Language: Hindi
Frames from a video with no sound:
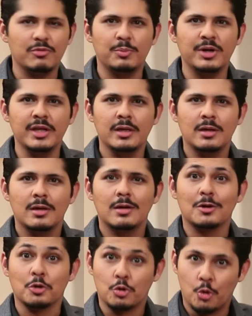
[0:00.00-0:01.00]
एवरीबडी
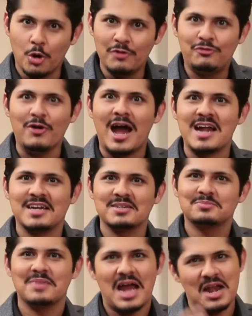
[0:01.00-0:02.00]
गुड
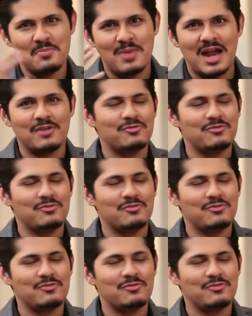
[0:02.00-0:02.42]
फैट एंड बैड